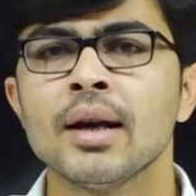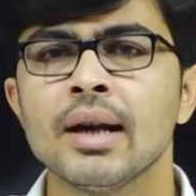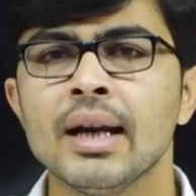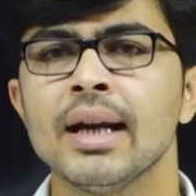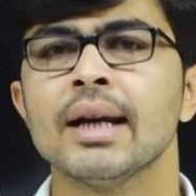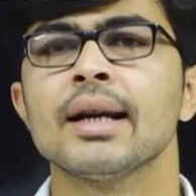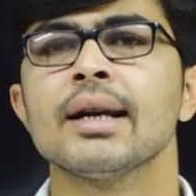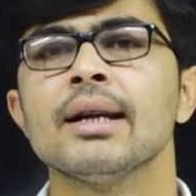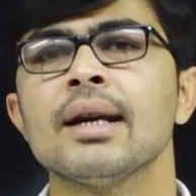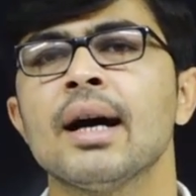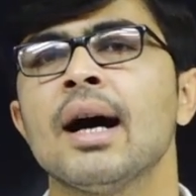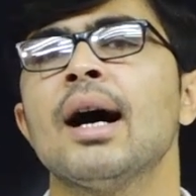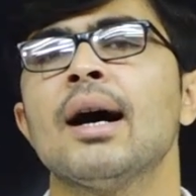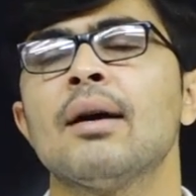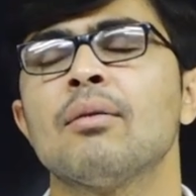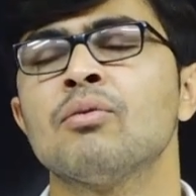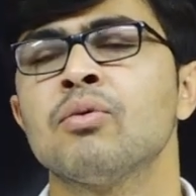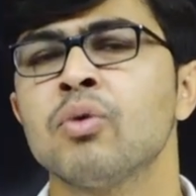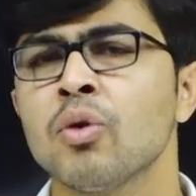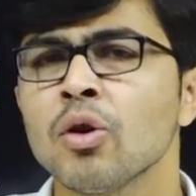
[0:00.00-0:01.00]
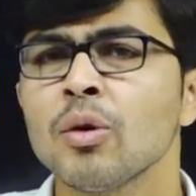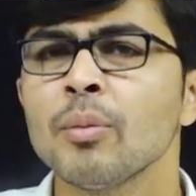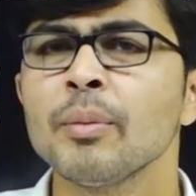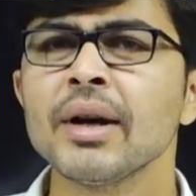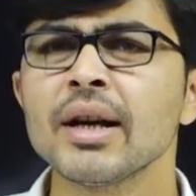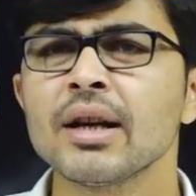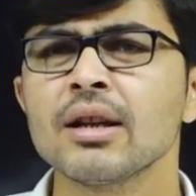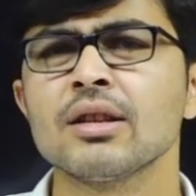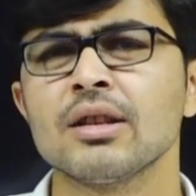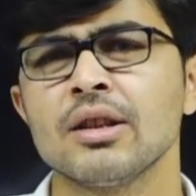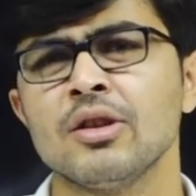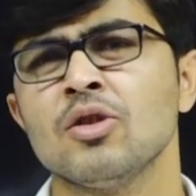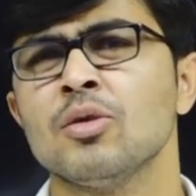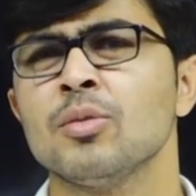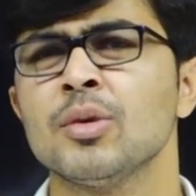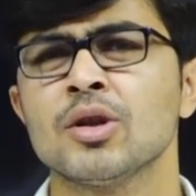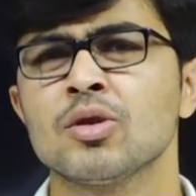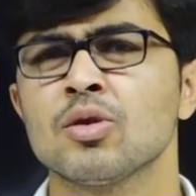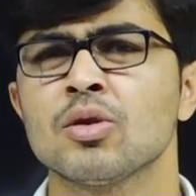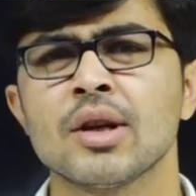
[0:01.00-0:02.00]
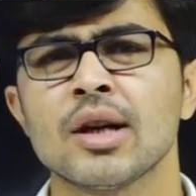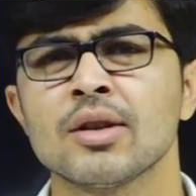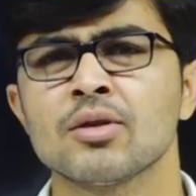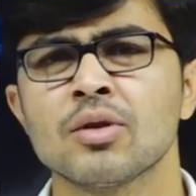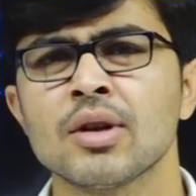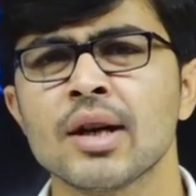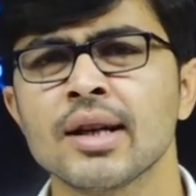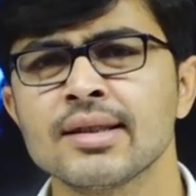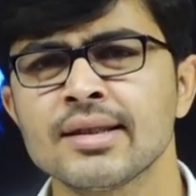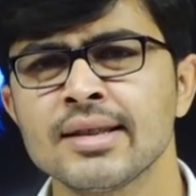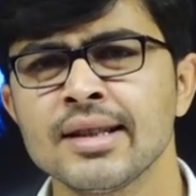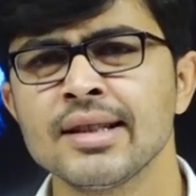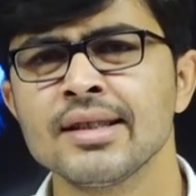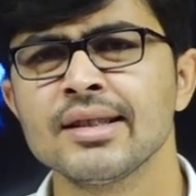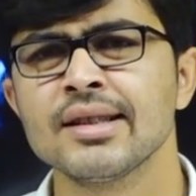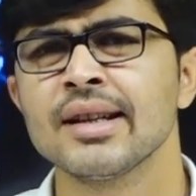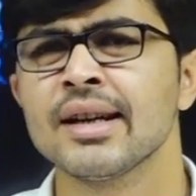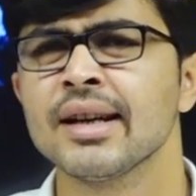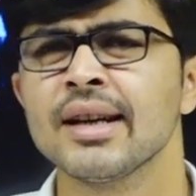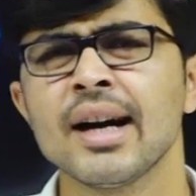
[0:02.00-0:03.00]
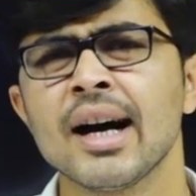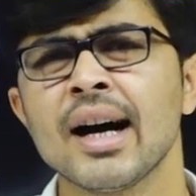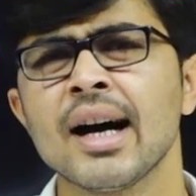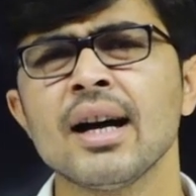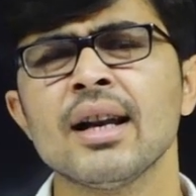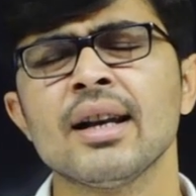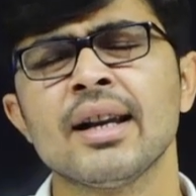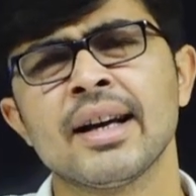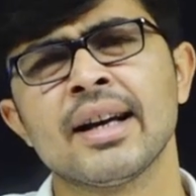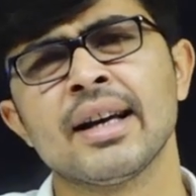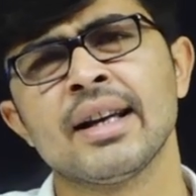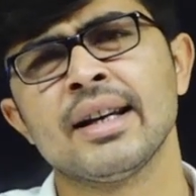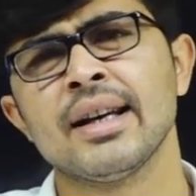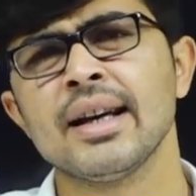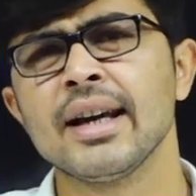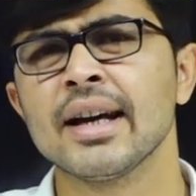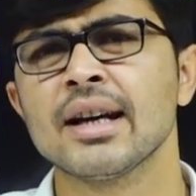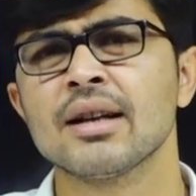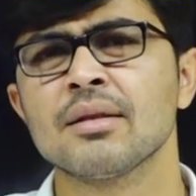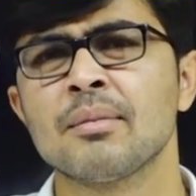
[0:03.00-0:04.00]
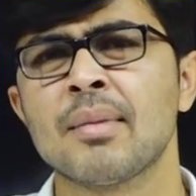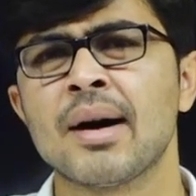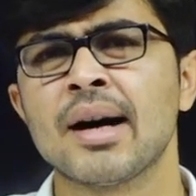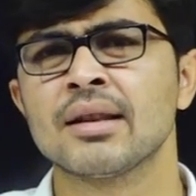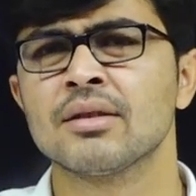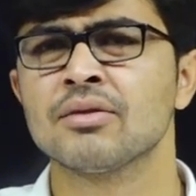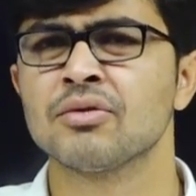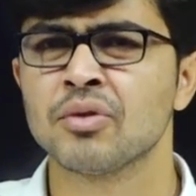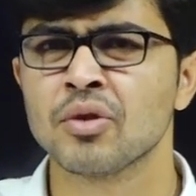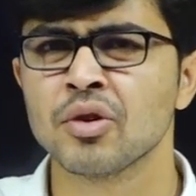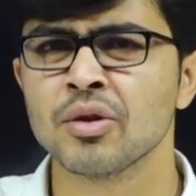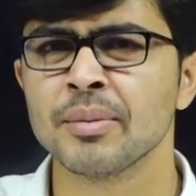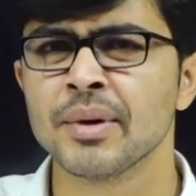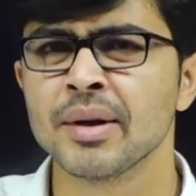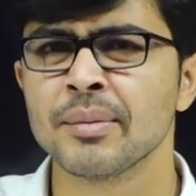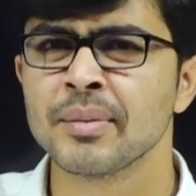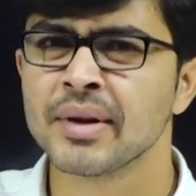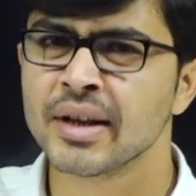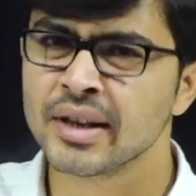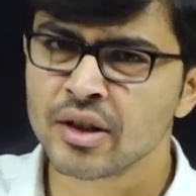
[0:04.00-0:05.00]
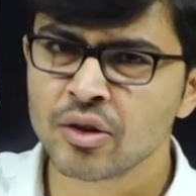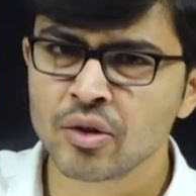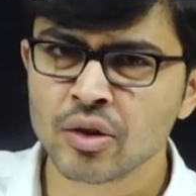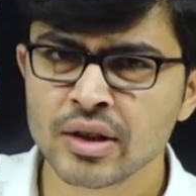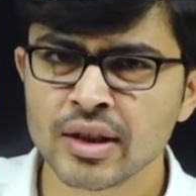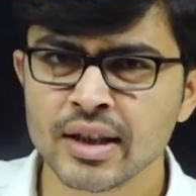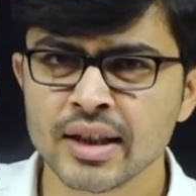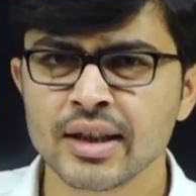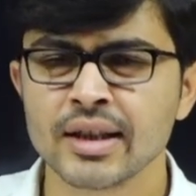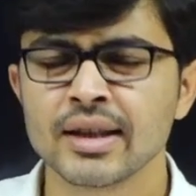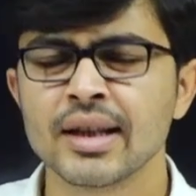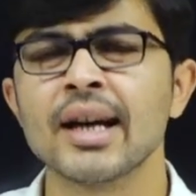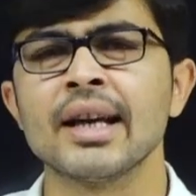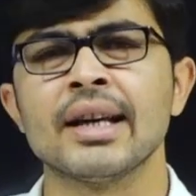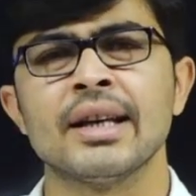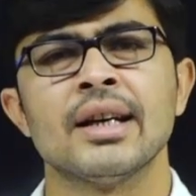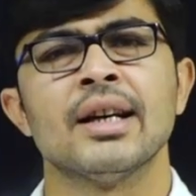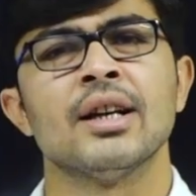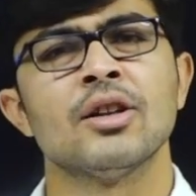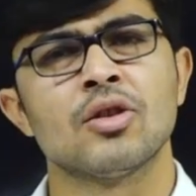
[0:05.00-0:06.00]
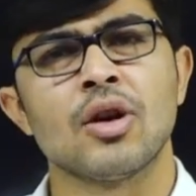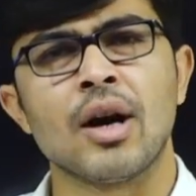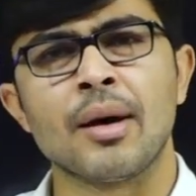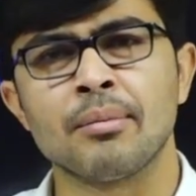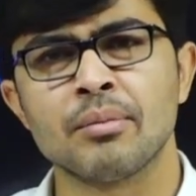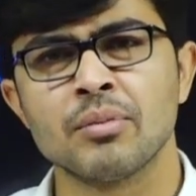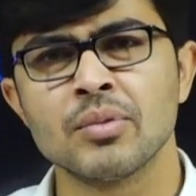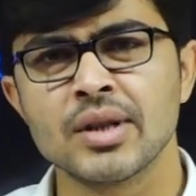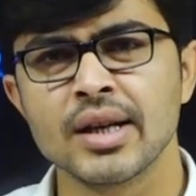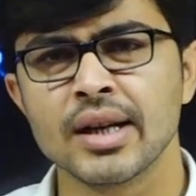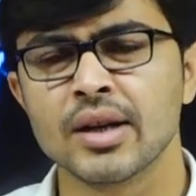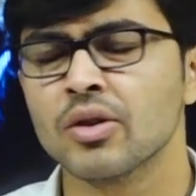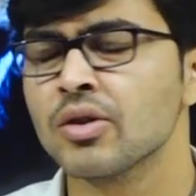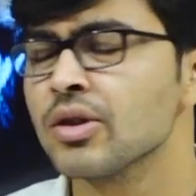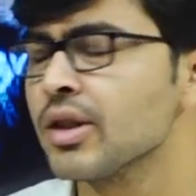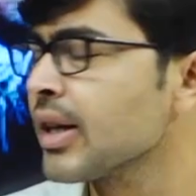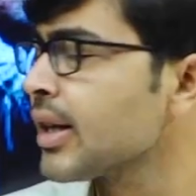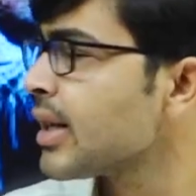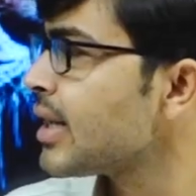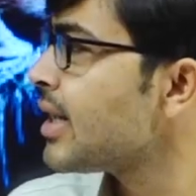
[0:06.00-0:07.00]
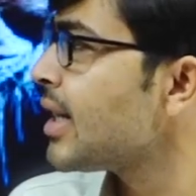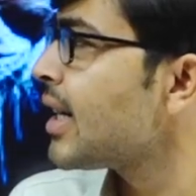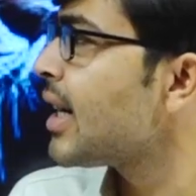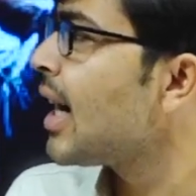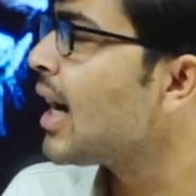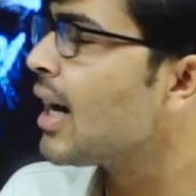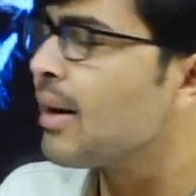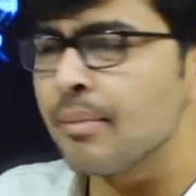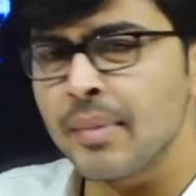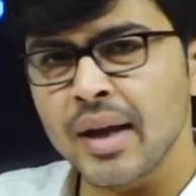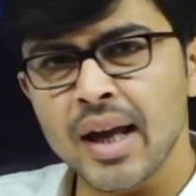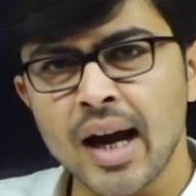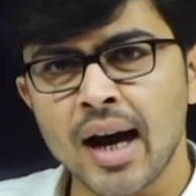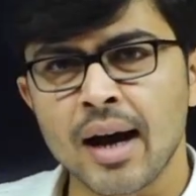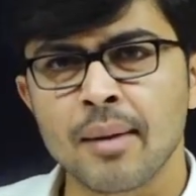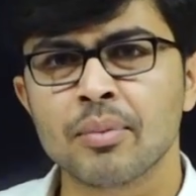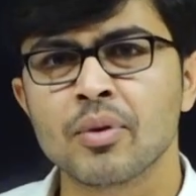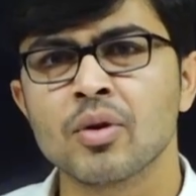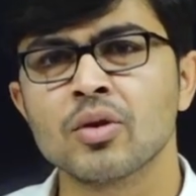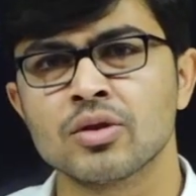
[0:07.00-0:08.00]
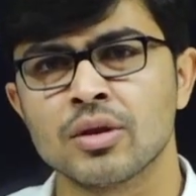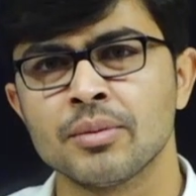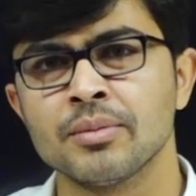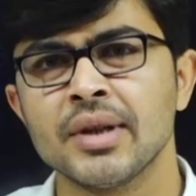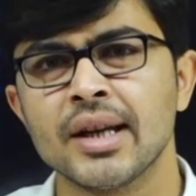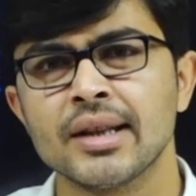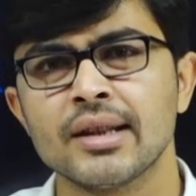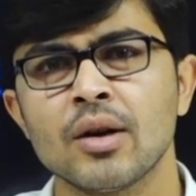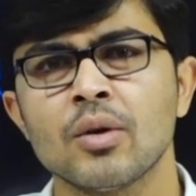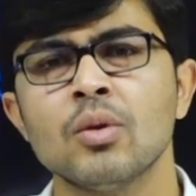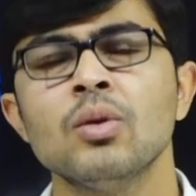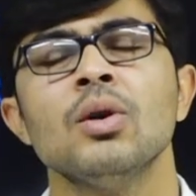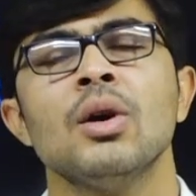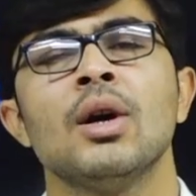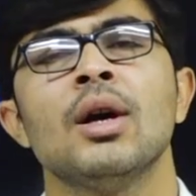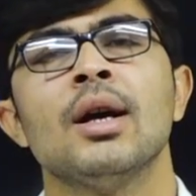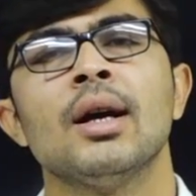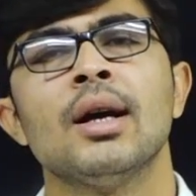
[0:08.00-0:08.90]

लेकिन हाँ फॉर्मेट तीनों में थोड़ा थोड़ा चेंज रहेगा लेकिन एक बात फॉर्मेट में यदि कोई दिक्कत आई तो आप मुझे कॉन्टेक्ट कीजिएगा मैं यहाँ आपको समझाता हूँ